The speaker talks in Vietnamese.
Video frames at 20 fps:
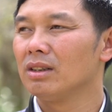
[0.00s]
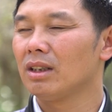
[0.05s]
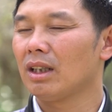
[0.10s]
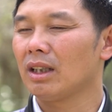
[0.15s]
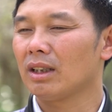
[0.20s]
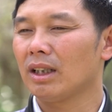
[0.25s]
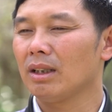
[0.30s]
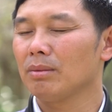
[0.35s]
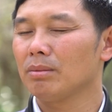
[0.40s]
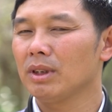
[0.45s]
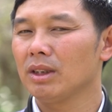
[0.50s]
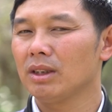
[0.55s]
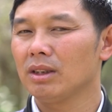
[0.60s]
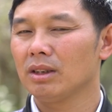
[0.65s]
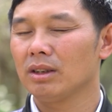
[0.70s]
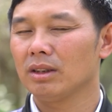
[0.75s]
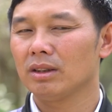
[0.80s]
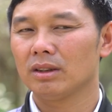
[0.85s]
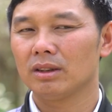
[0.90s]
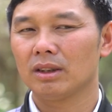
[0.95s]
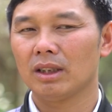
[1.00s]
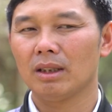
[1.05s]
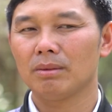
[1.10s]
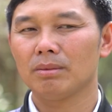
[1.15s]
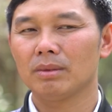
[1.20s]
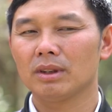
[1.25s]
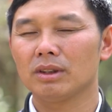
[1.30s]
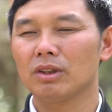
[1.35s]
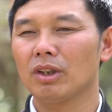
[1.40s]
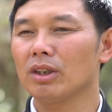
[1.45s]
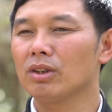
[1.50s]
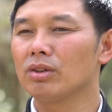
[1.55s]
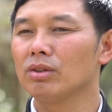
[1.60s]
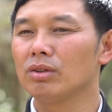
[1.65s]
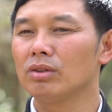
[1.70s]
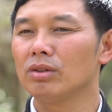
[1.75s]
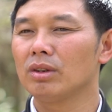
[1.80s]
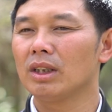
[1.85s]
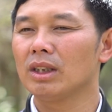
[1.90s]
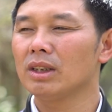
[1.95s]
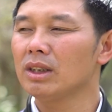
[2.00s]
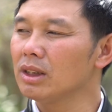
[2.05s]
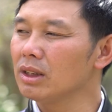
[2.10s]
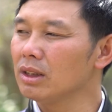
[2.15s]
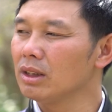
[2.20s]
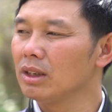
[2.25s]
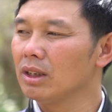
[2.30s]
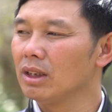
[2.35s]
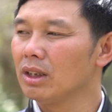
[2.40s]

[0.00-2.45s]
hàng năm đưa, đem doanh thu lớn hơn